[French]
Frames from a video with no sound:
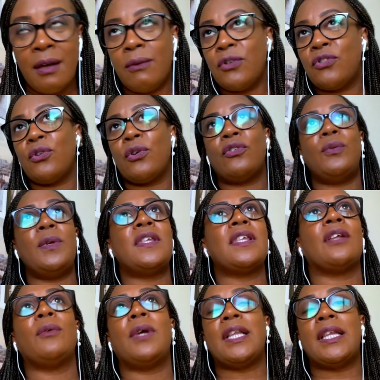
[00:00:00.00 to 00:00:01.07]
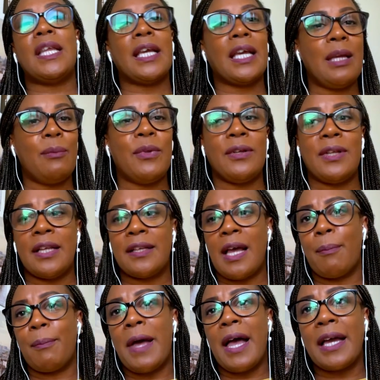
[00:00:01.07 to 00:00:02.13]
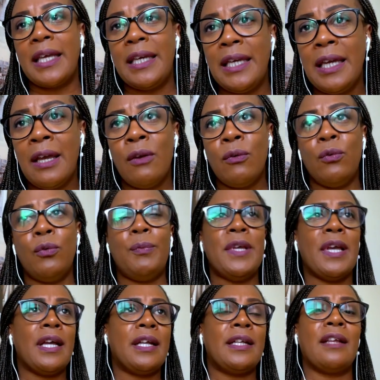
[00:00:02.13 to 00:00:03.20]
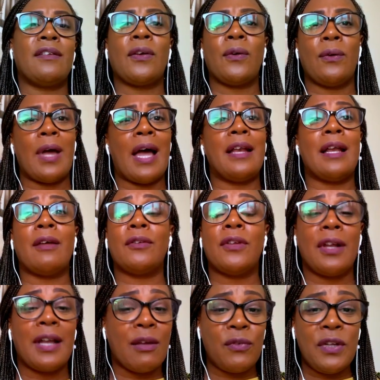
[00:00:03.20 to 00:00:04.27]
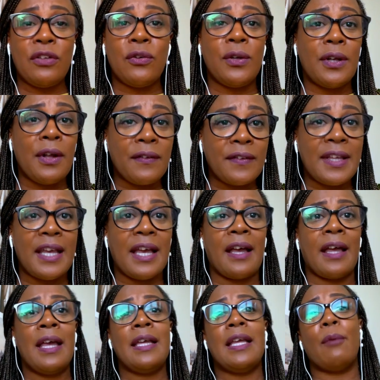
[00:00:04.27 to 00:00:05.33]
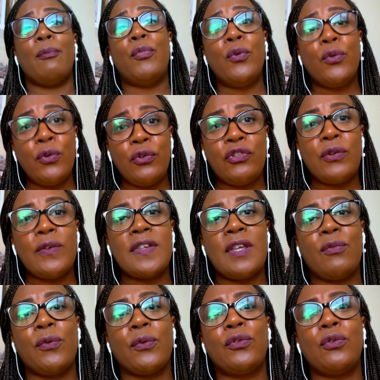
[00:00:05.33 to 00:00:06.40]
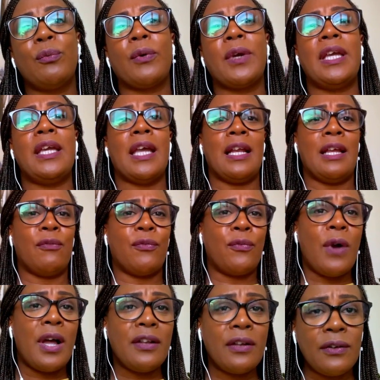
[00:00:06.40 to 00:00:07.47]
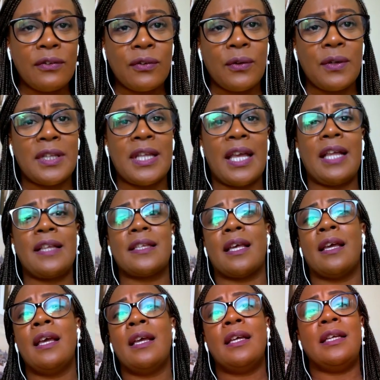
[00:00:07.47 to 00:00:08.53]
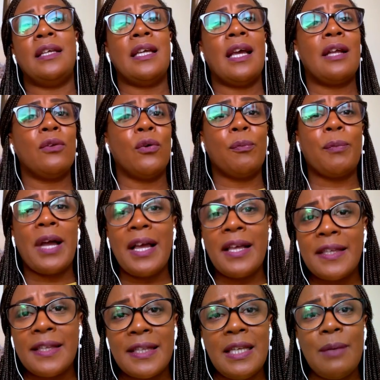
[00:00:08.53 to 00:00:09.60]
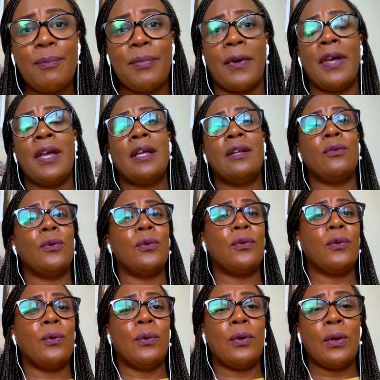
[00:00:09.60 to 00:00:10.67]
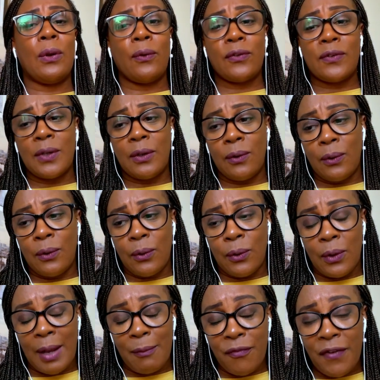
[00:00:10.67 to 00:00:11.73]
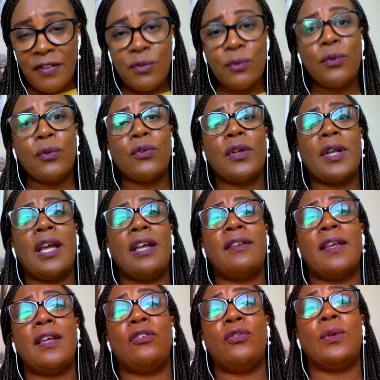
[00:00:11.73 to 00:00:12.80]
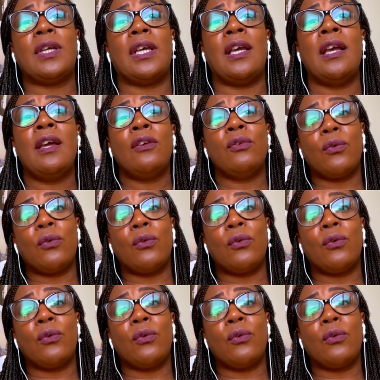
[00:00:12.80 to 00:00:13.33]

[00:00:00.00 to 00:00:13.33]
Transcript: Aujourd'hui, ça doit être terrible d'être à Paris ou bien d'être euh, dans la ville de Nanterre. Il y a beaucoup de choses qui font du bruit. Il y a les voix dans notre tête. Il y a nos principes, nos, nos, la façon dont on a été éduqué.